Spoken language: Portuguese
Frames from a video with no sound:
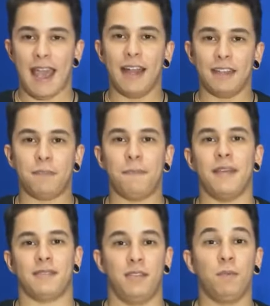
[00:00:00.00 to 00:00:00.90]
Ela é
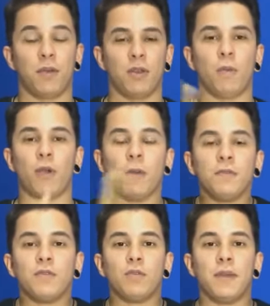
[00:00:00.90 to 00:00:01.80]
espessa assim porque o
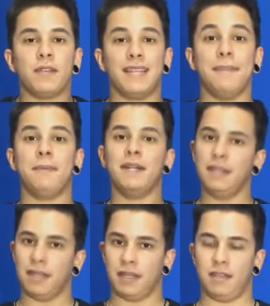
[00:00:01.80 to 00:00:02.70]
próprio instrumento
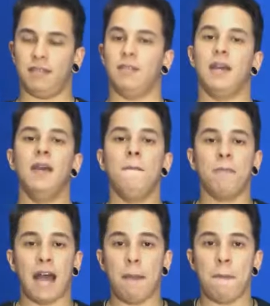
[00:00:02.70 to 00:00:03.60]
demanda isso, né?
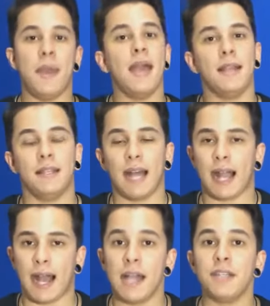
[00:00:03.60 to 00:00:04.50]
A pele da
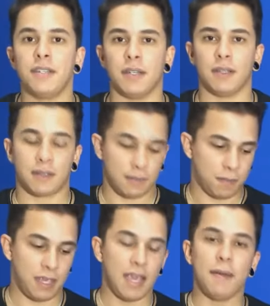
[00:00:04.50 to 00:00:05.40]
caixa,
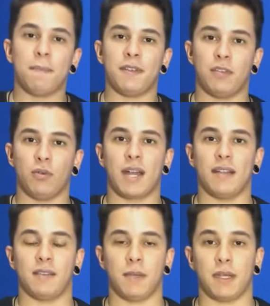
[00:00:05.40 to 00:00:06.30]
que é para se
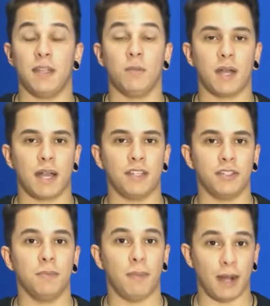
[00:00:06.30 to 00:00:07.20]
tocar essa baqueta, uma
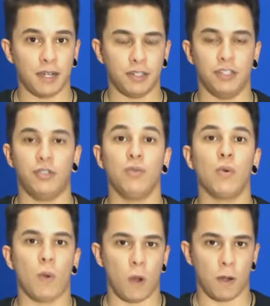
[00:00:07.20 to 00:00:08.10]
caixa de marcha, de
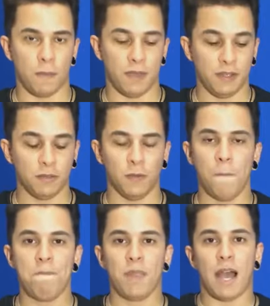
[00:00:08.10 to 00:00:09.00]
drum corp mesmo,
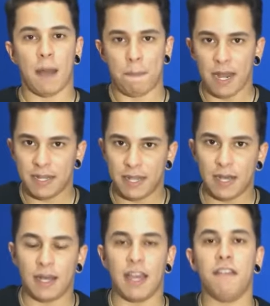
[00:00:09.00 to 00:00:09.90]
a pele
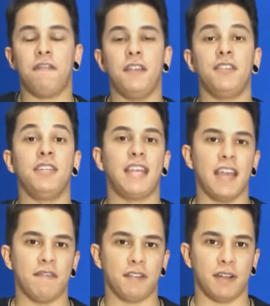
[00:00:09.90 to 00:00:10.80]
dela é feita de
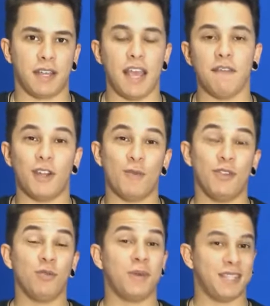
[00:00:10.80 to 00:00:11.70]
Kevlar. Kevlar é o
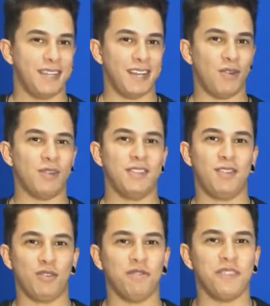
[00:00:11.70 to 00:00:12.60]
mesmo material que
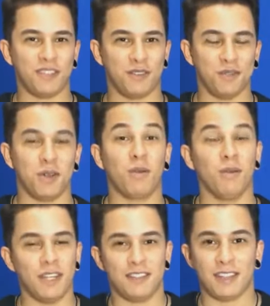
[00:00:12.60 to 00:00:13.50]
se confecciona
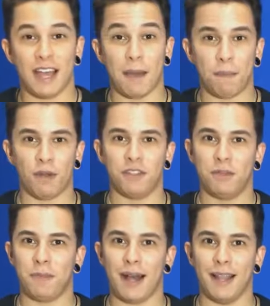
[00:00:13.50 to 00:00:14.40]
coletes à prova
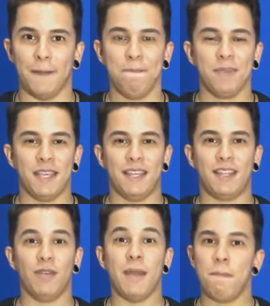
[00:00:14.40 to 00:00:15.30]
de bala.
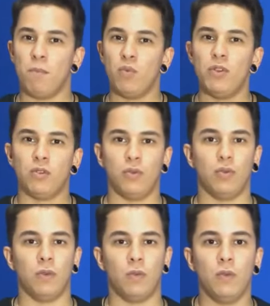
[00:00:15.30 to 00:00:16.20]
Então é muito
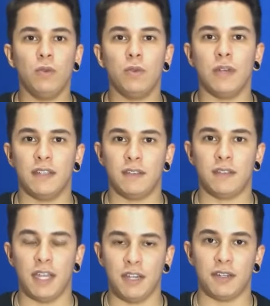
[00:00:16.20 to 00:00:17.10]
dura, muito
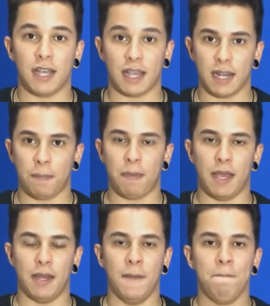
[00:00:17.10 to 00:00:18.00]
resistente àquela
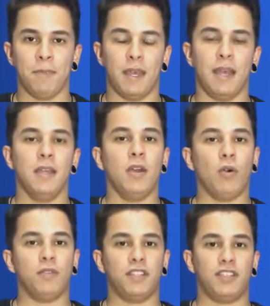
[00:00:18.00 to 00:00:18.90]
pele. Né?
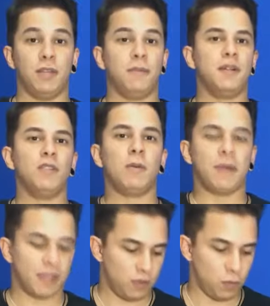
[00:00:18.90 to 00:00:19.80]
Ou seja, demanda uma
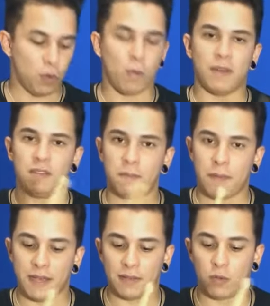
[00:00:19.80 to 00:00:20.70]
baqueta um pouco mais
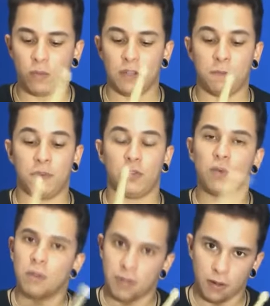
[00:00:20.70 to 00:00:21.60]
espessa, com uma
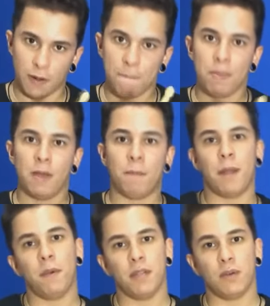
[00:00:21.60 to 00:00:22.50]
espessura maior,
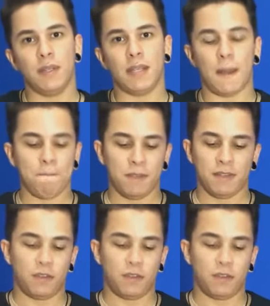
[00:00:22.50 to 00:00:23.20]
para poder aguentar.